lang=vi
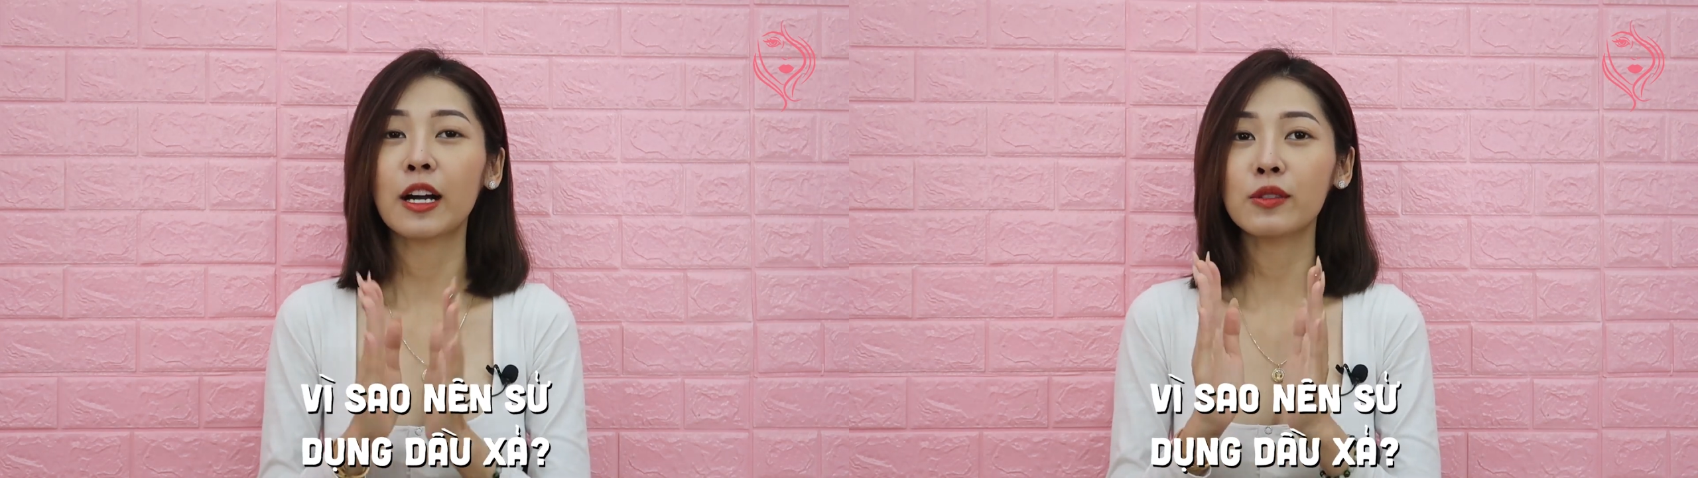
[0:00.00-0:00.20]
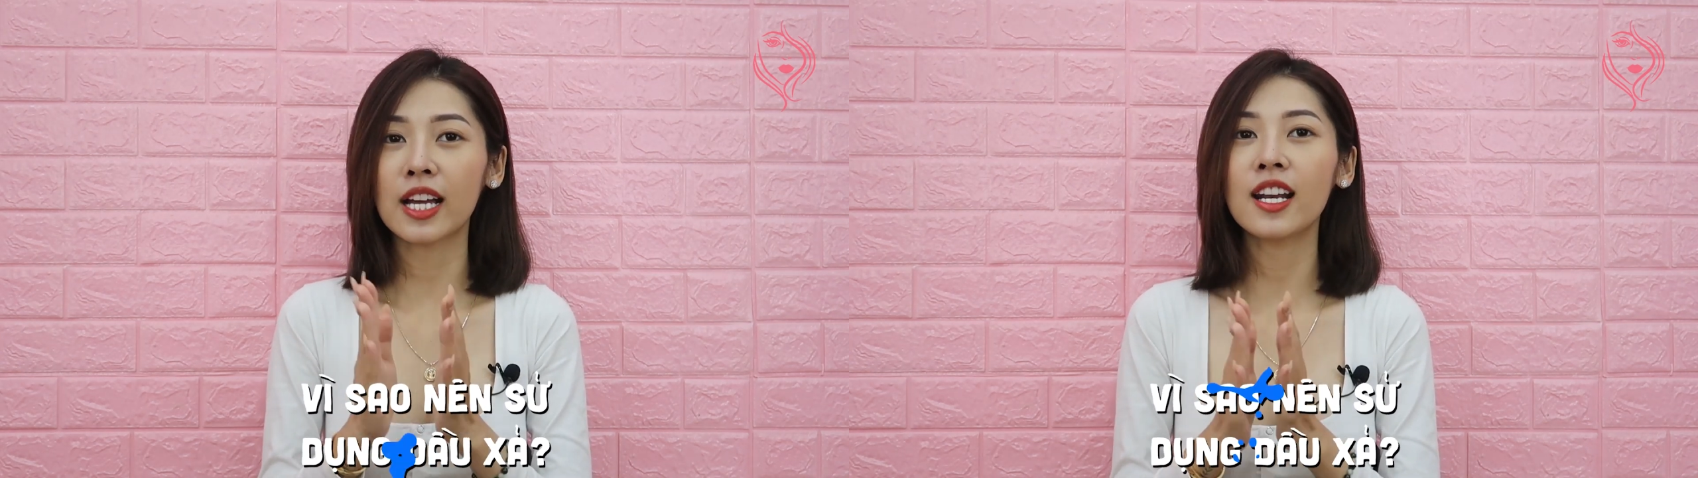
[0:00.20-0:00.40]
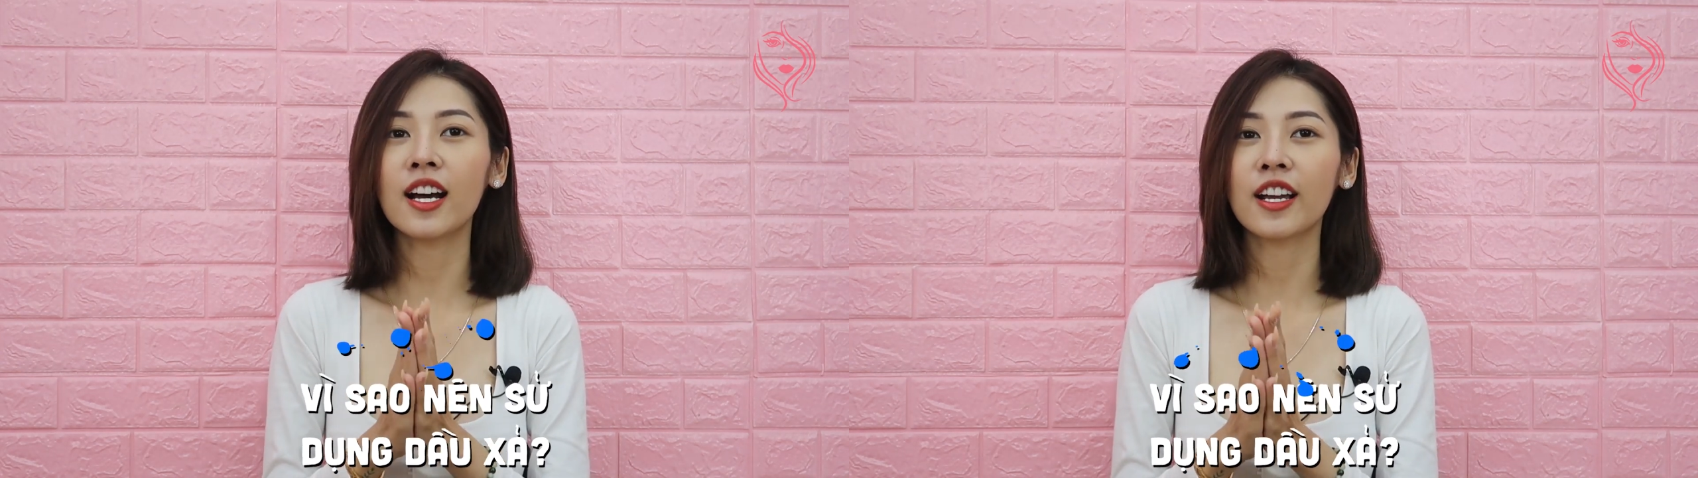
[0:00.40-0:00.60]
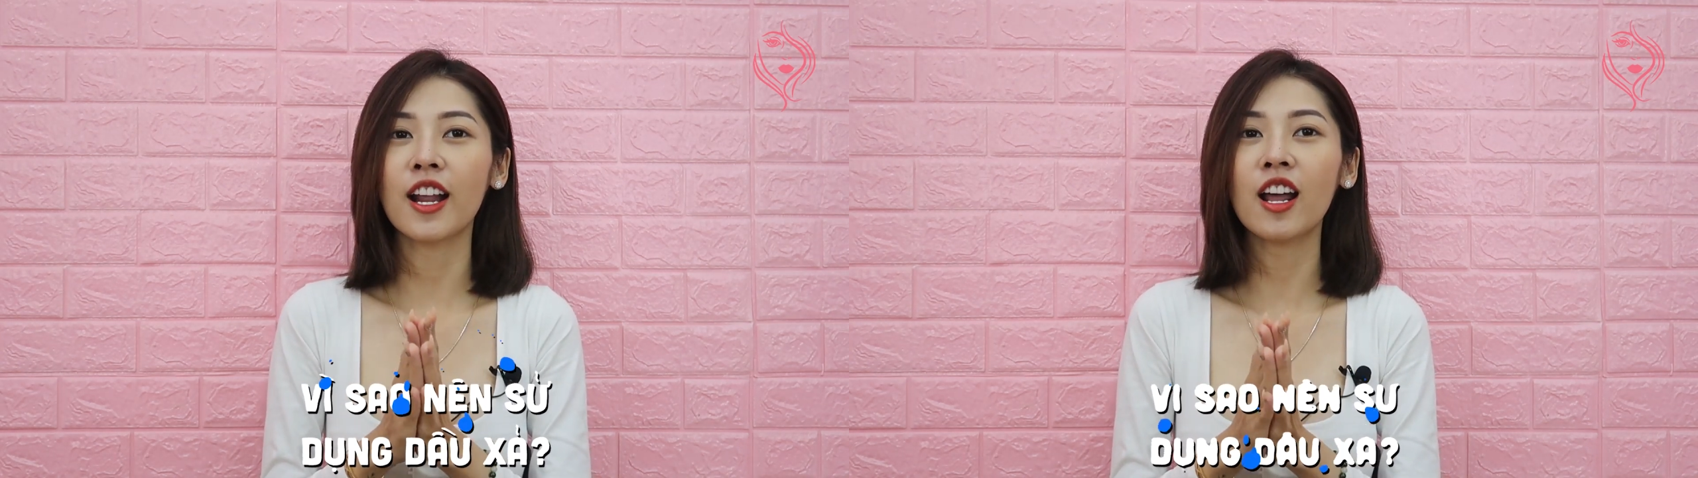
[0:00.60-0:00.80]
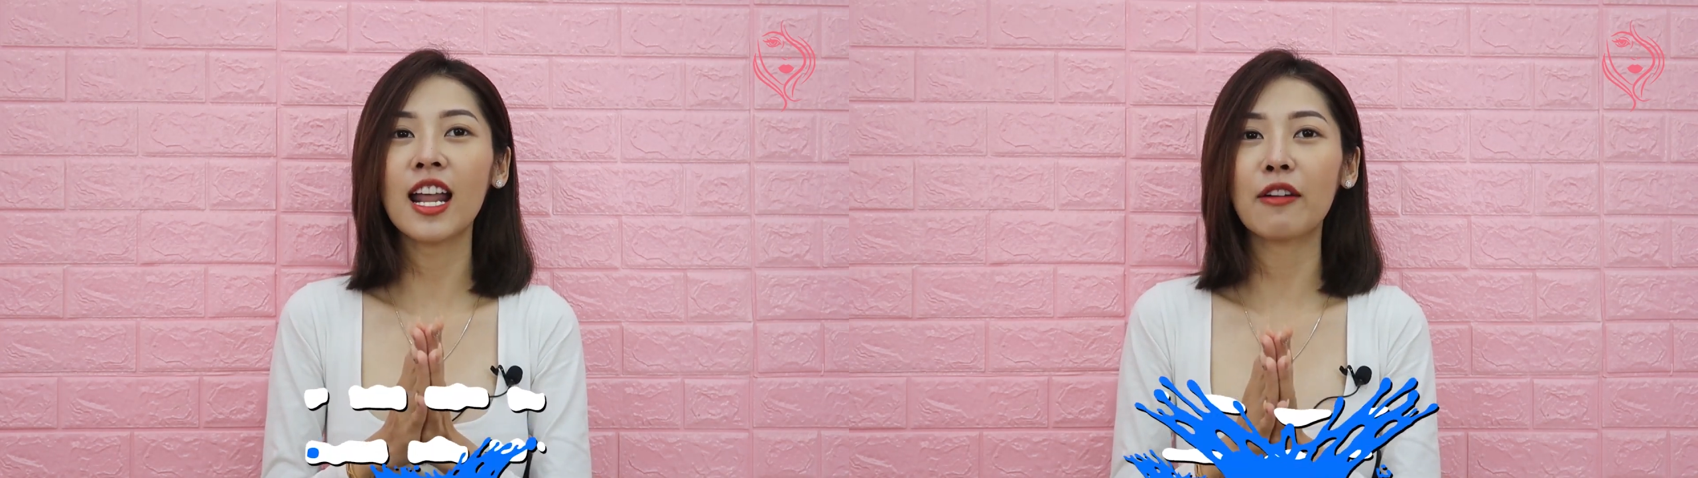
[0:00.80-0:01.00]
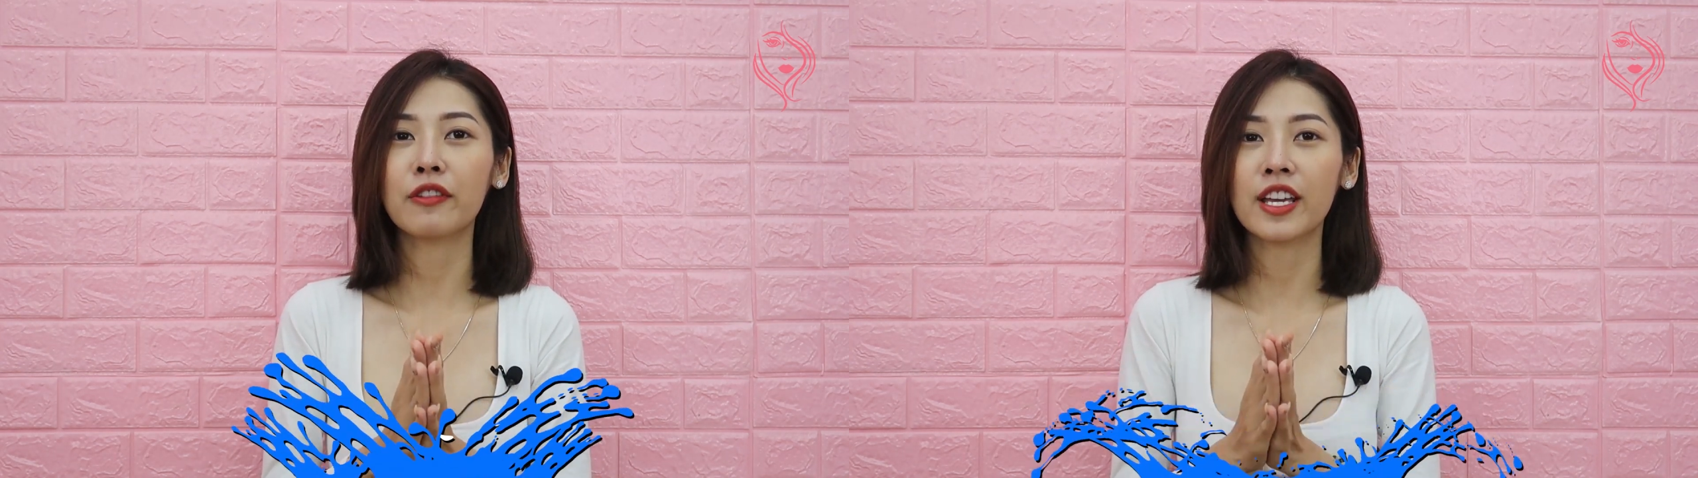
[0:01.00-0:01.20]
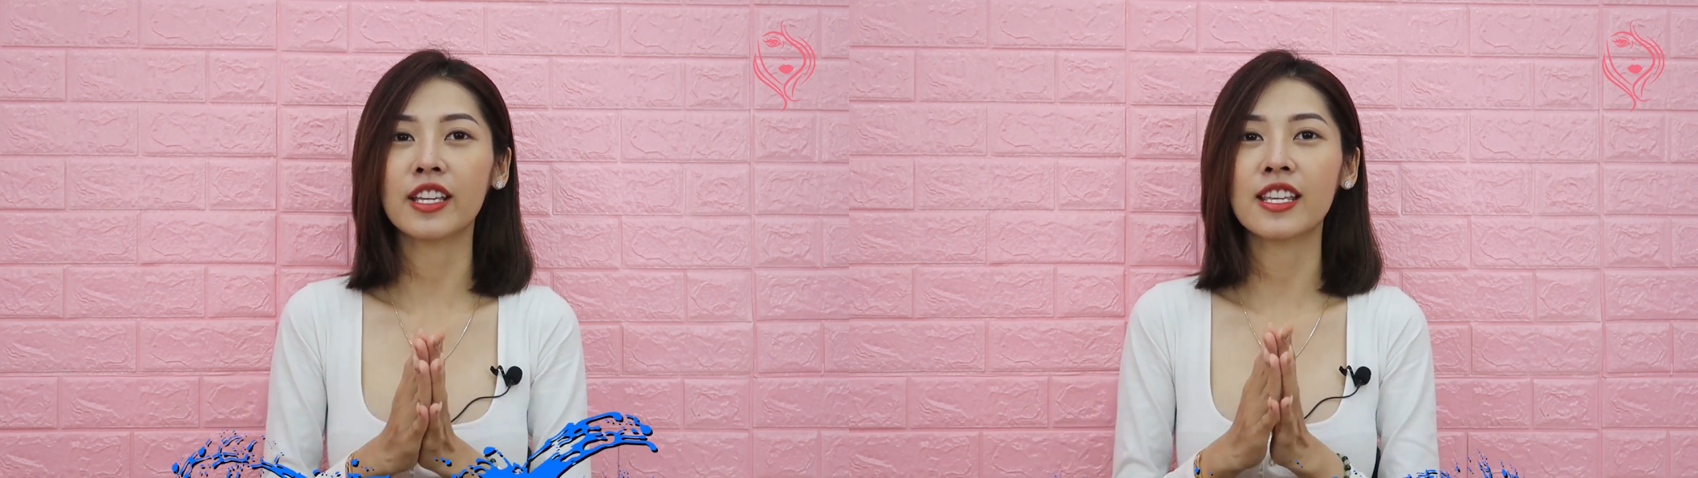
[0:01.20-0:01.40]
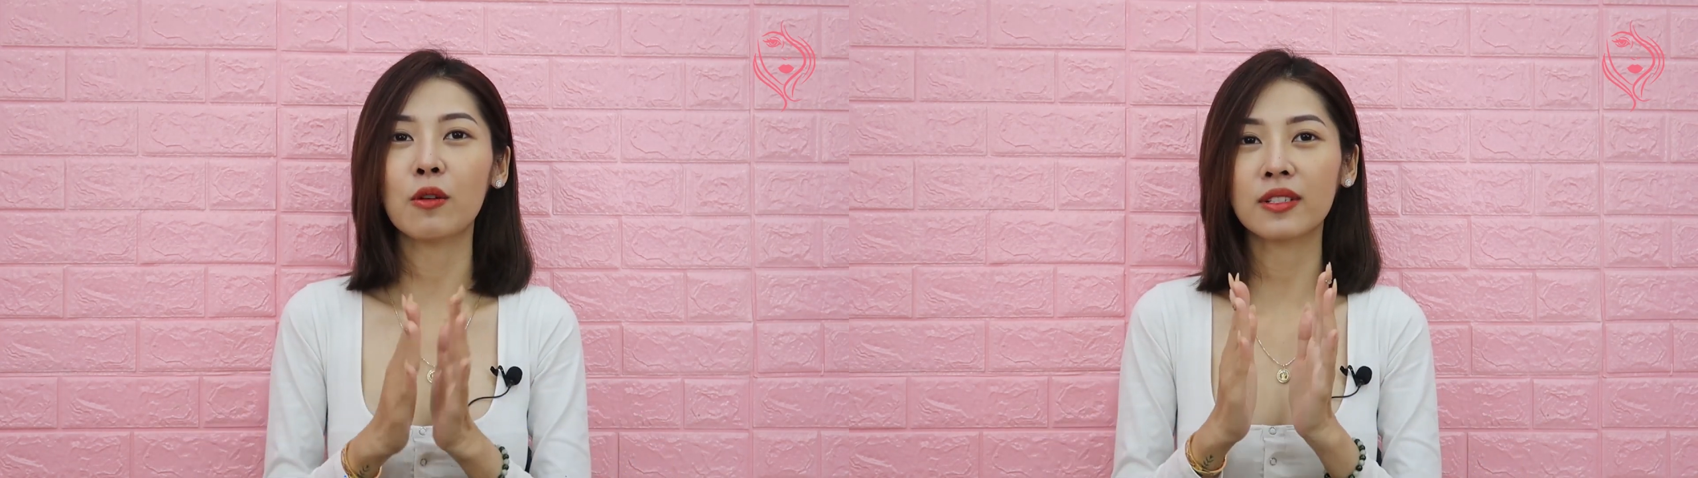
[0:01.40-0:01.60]
câu trả lời đó là
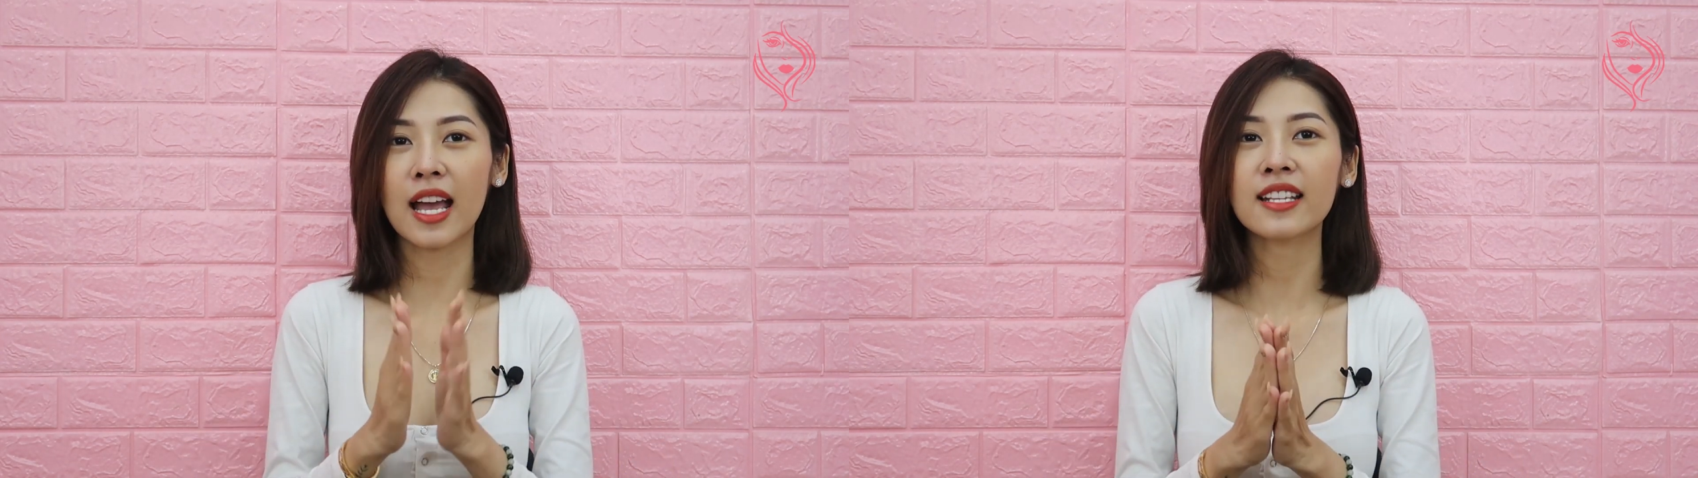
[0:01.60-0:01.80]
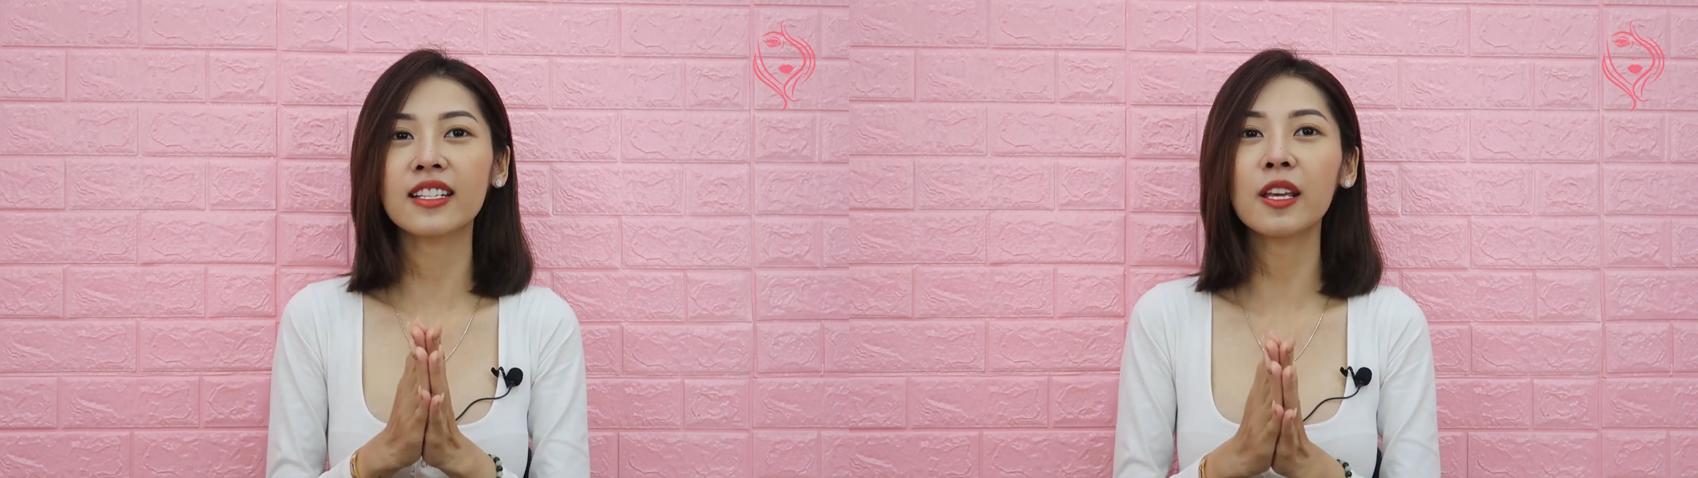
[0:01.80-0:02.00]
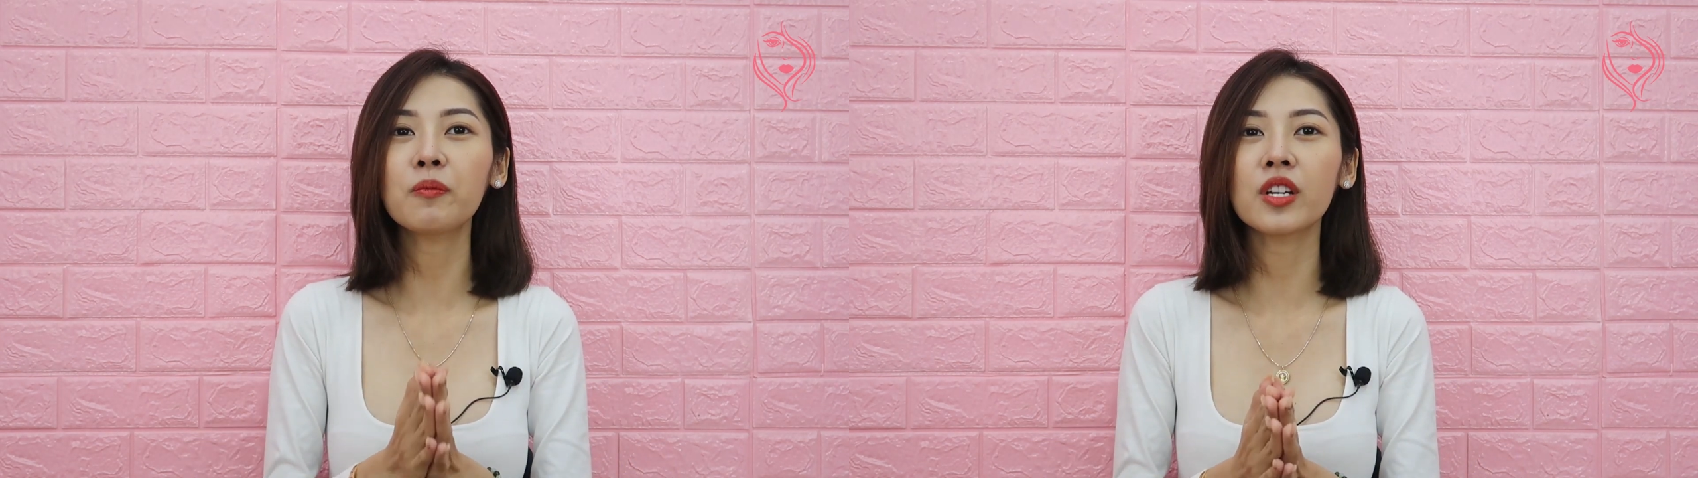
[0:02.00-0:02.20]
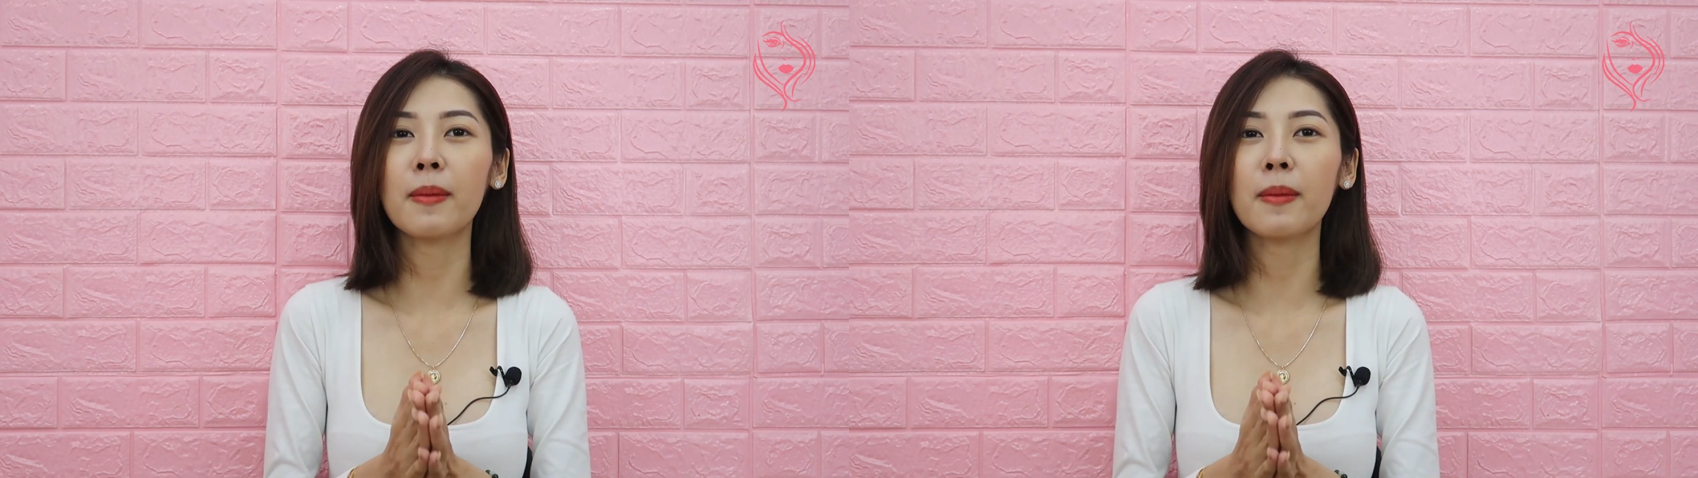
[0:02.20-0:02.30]
vì dầu xả sẽ giúp